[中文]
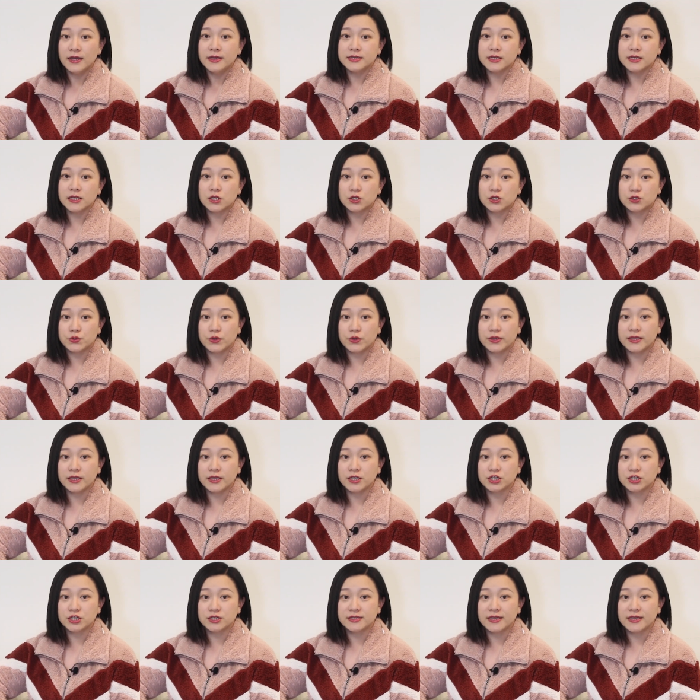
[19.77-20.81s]
这个决
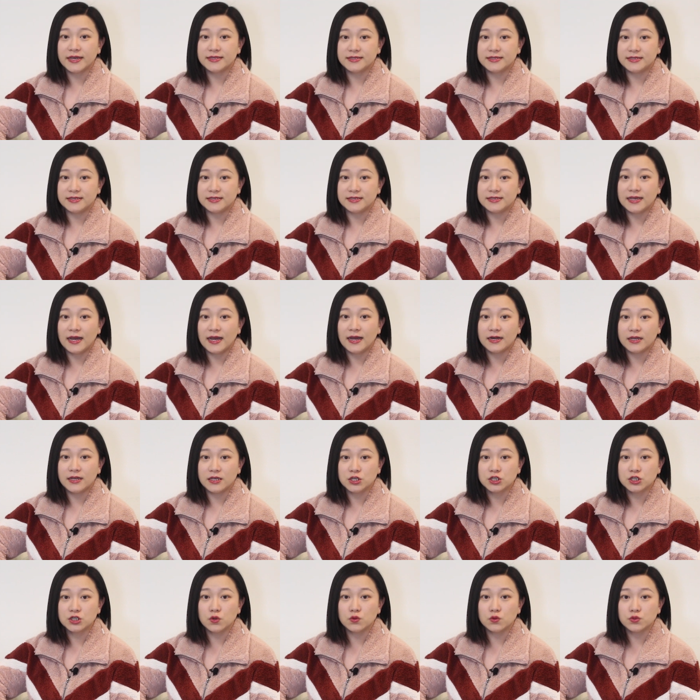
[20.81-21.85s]
定是在几家
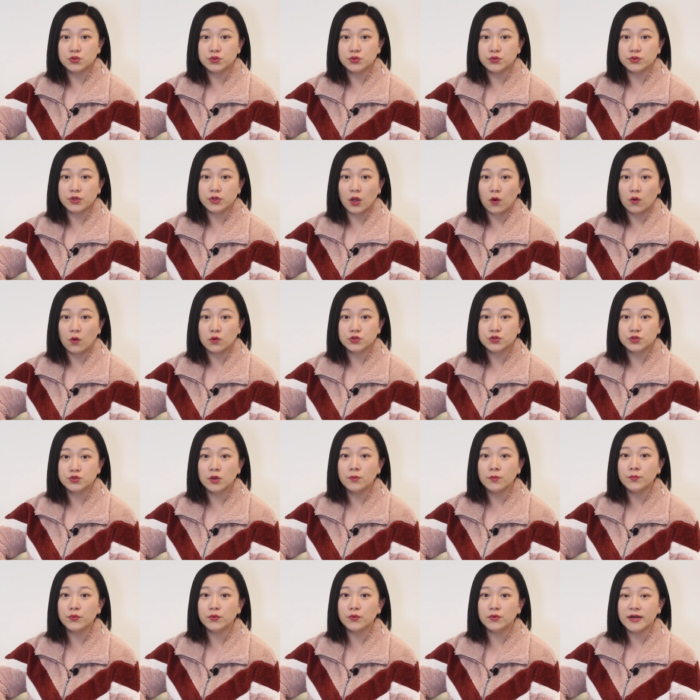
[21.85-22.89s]
零售巨头
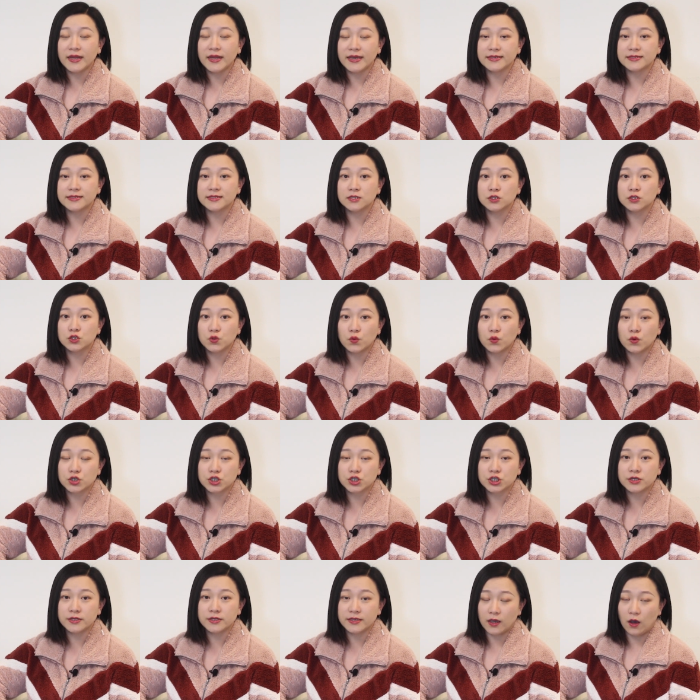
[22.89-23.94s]
宣布类似措
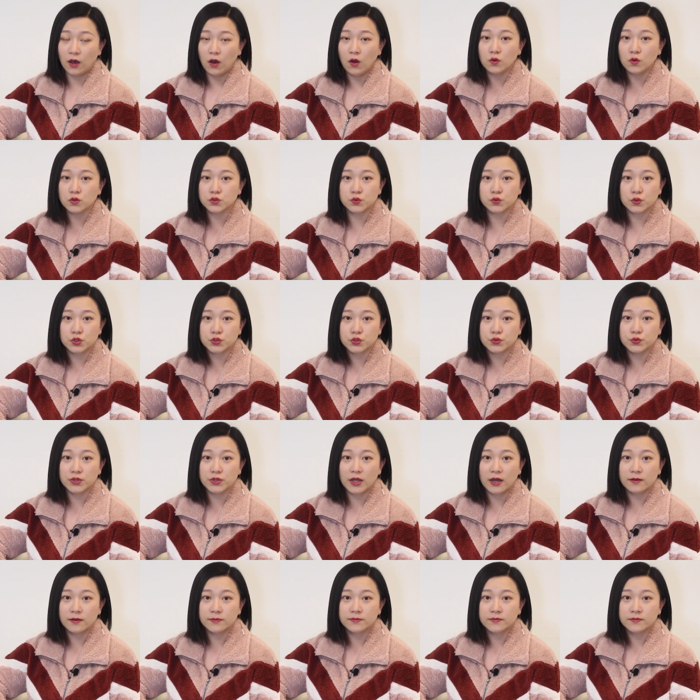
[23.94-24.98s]
施以后做出
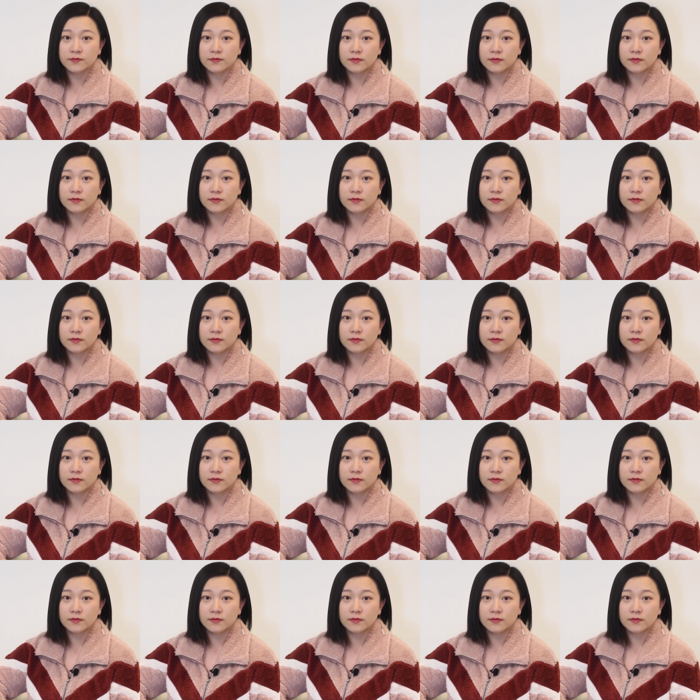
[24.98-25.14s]
的。